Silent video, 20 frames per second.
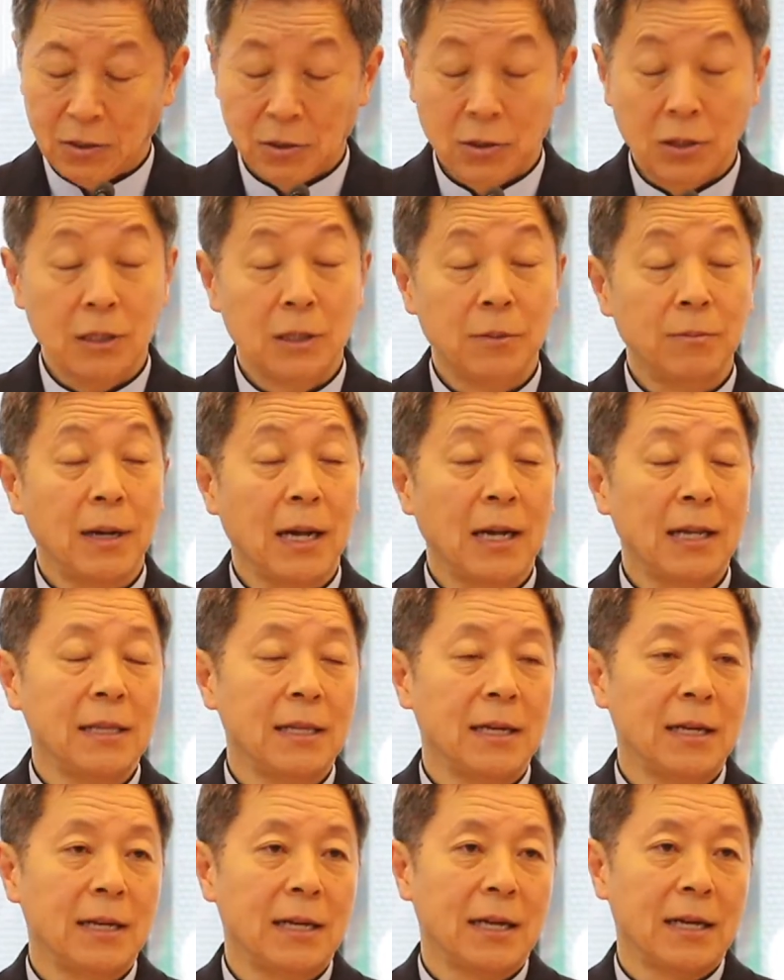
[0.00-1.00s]
그렇지만
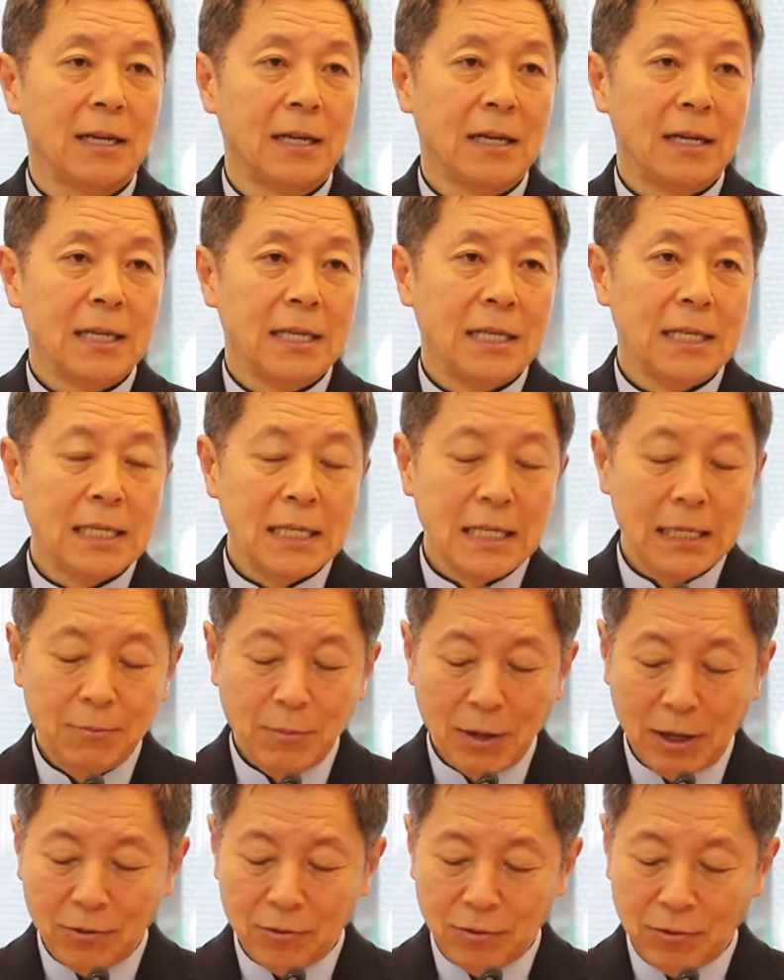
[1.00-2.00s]
한 달에
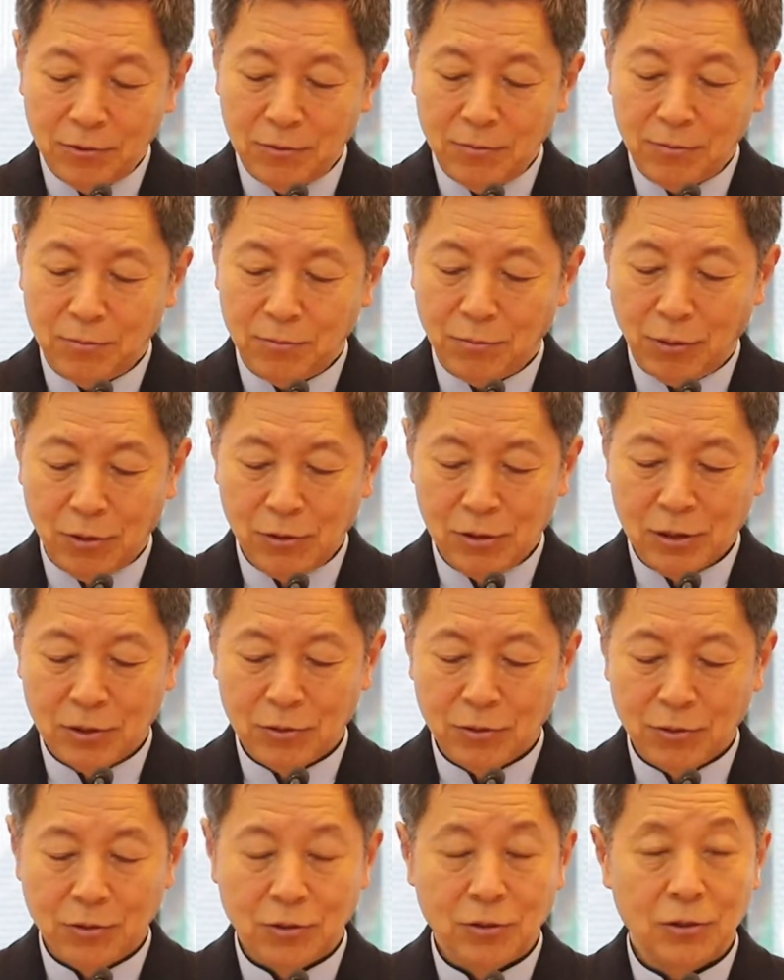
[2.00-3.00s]
2만 원
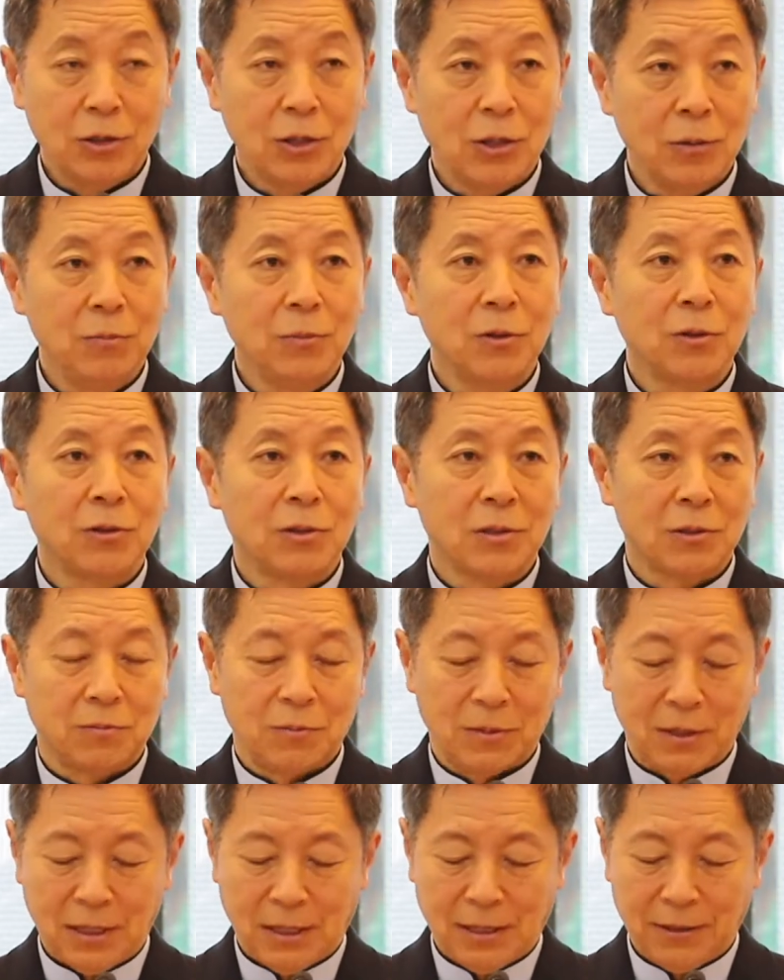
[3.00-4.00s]
벌기도
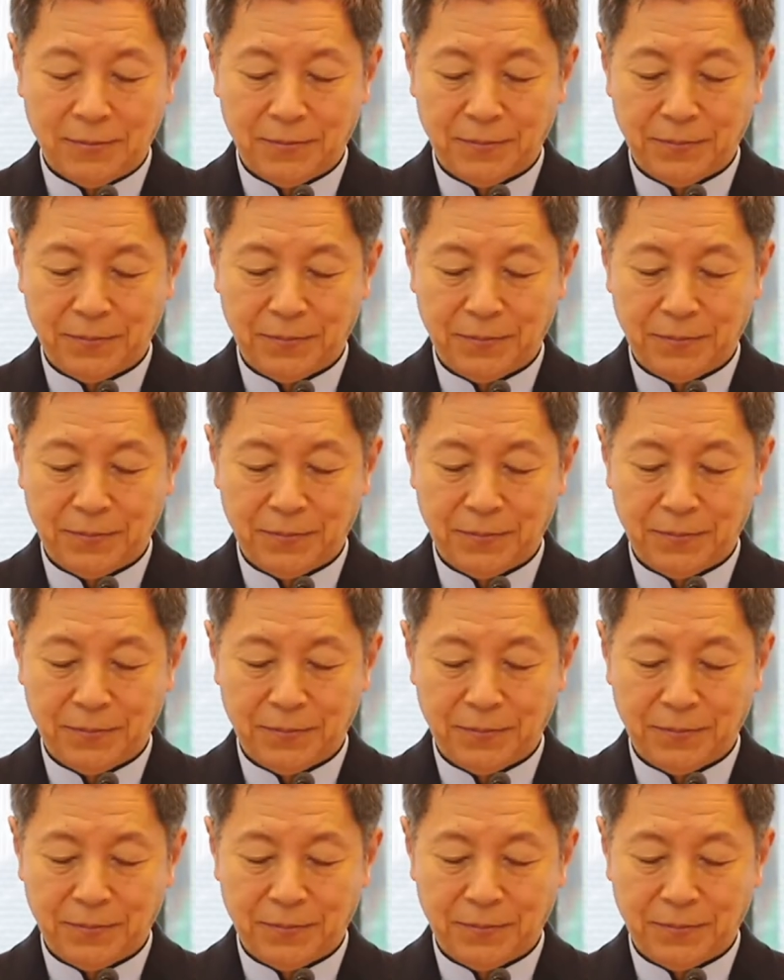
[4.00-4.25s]
힘들었습니다.